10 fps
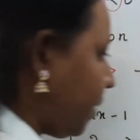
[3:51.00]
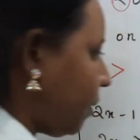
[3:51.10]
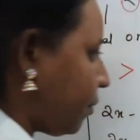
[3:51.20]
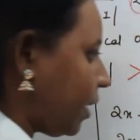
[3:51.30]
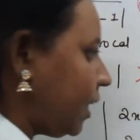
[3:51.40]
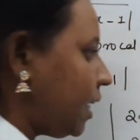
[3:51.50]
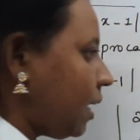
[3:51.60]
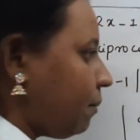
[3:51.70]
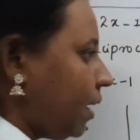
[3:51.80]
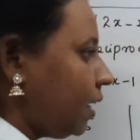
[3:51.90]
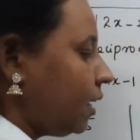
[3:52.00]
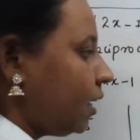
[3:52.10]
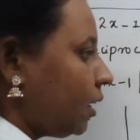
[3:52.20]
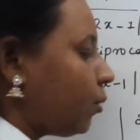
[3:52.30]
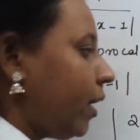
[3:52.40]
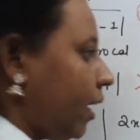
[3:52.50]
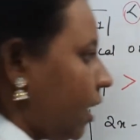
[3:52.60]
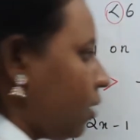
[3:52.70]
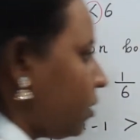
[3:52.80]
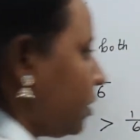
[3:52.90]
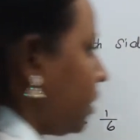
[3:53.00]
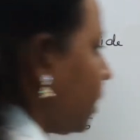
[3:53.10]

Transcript: பண்ண போகிறோம் இதை நம்ம குறியீட்டில் குறிச்சு